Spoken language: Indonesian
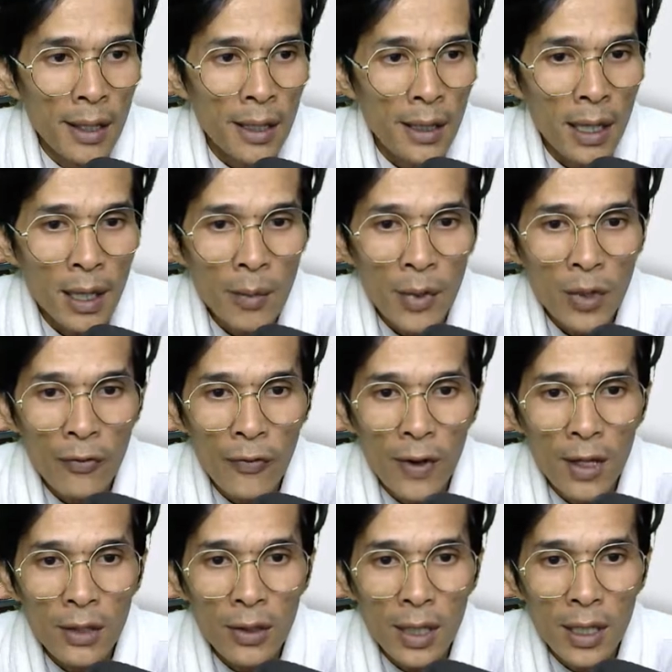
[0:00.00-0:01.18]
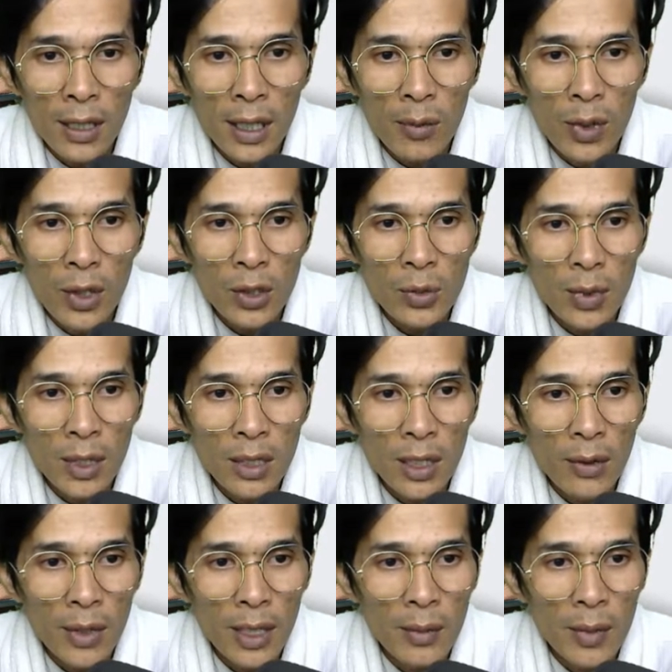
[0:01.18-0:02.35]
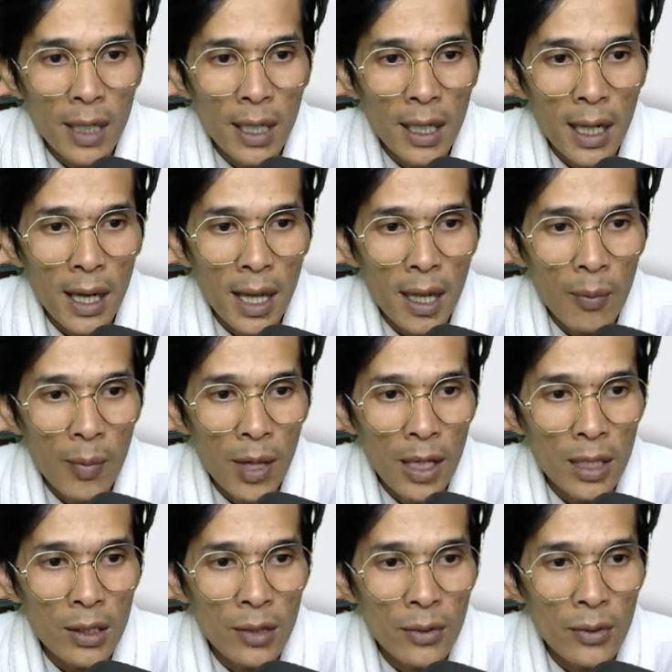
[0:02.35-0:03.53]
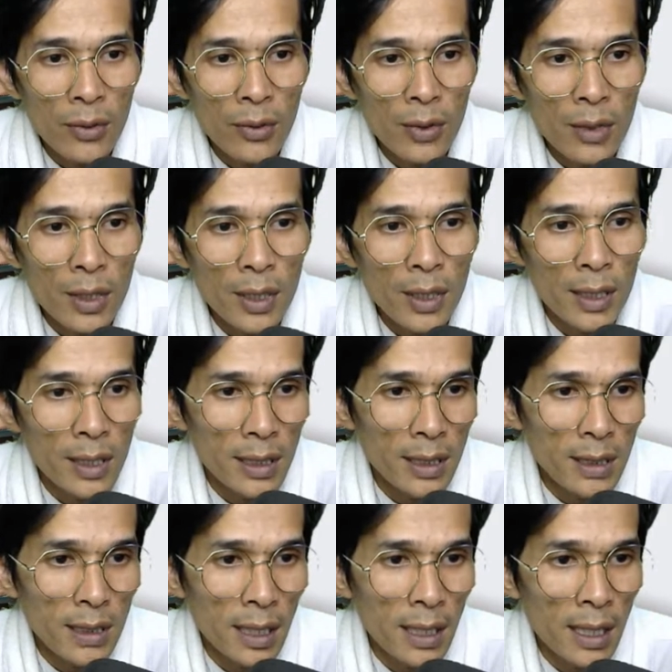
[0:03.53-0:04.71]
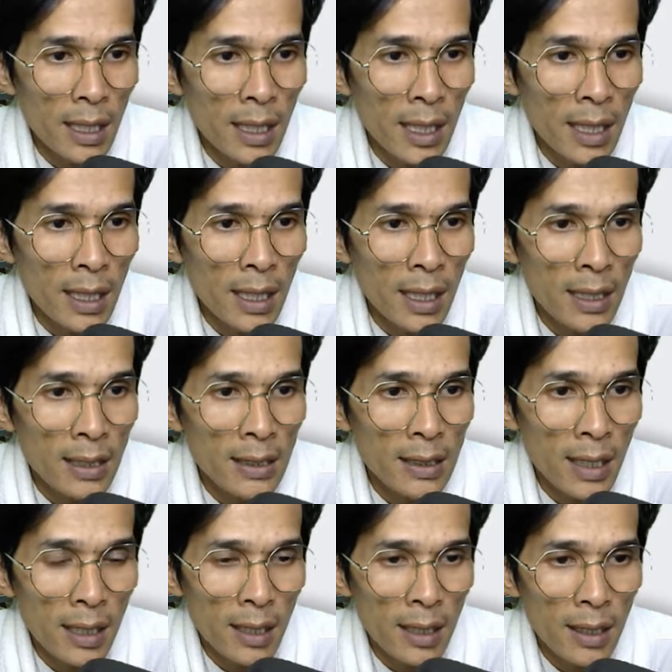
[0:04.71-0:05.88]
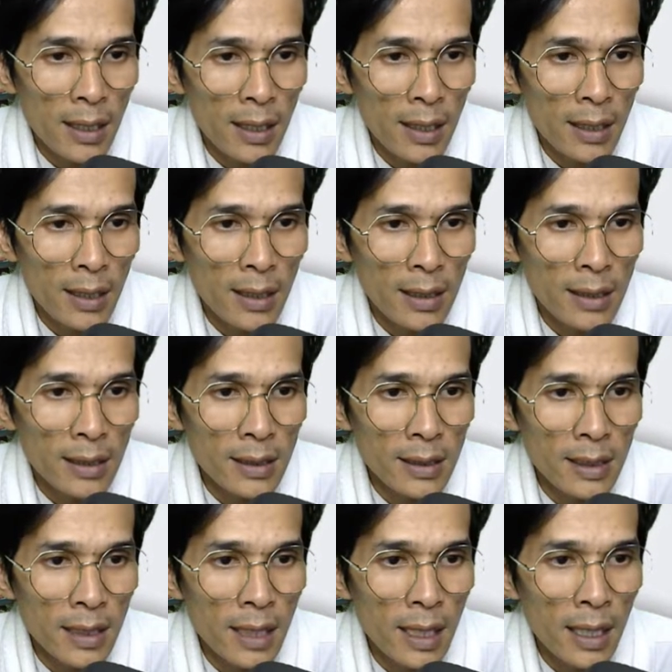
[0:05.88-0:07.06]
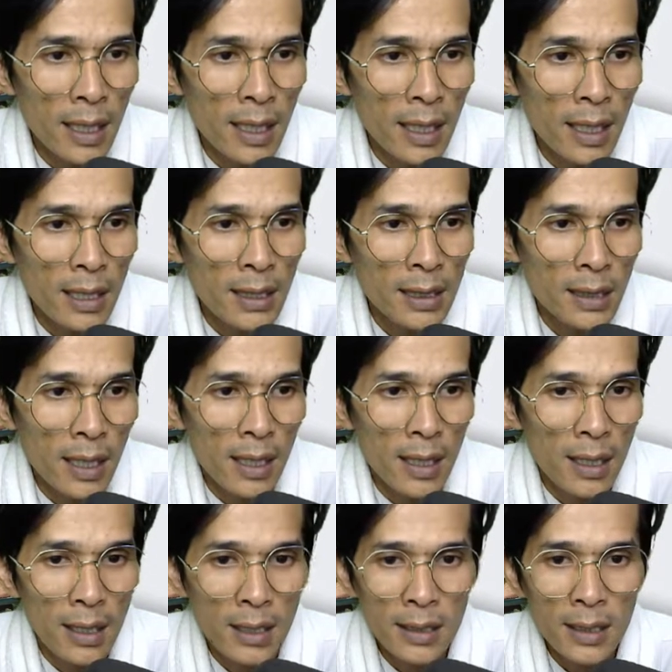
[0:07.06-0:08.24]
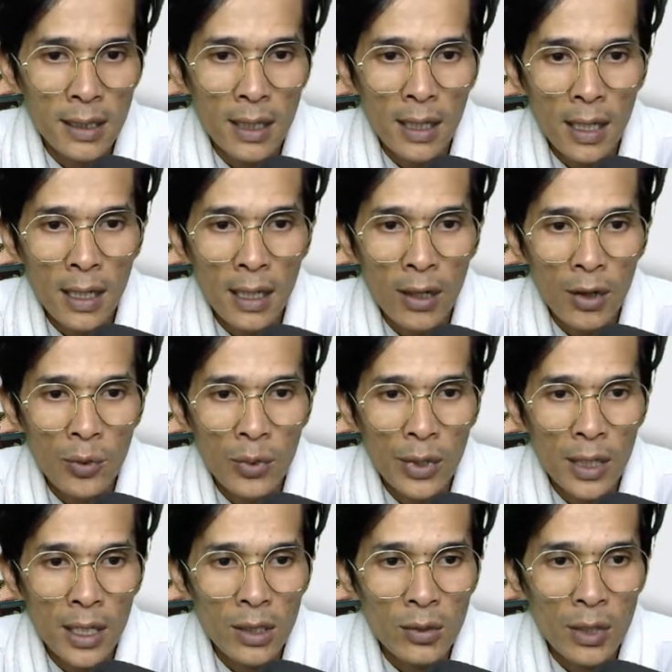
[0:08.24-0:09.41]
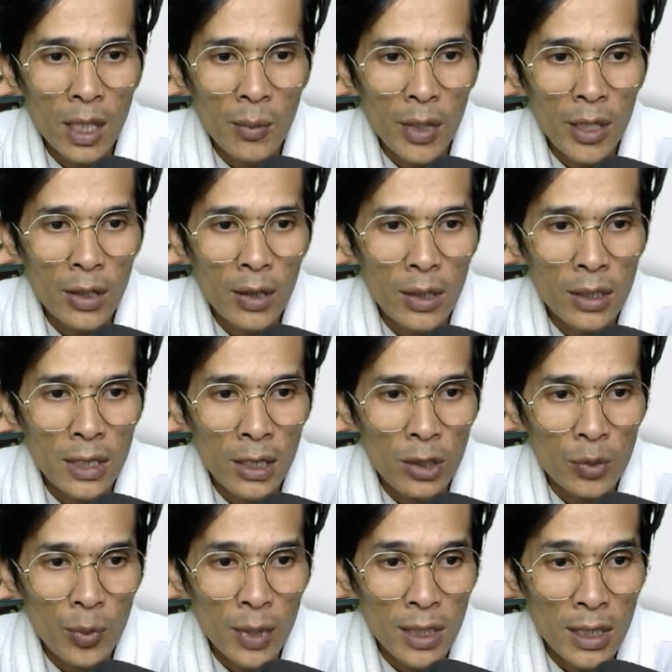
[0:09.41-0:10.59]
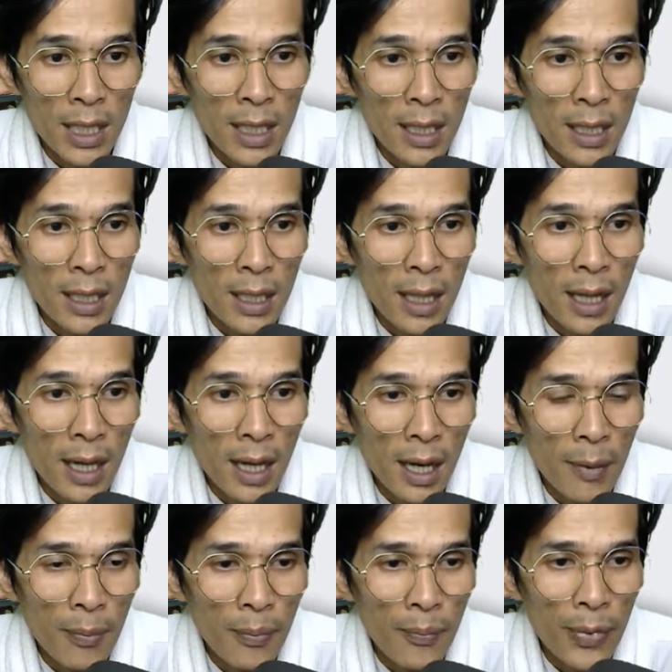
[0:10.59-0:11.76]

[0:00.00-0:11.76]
Di dalam mendownload file torrent, kamu harus mengetahui dan mengenal apa itu shader dan lancer. Shader dan lancer. Shader adalah komputer yang sudah mendownload 100% lengkap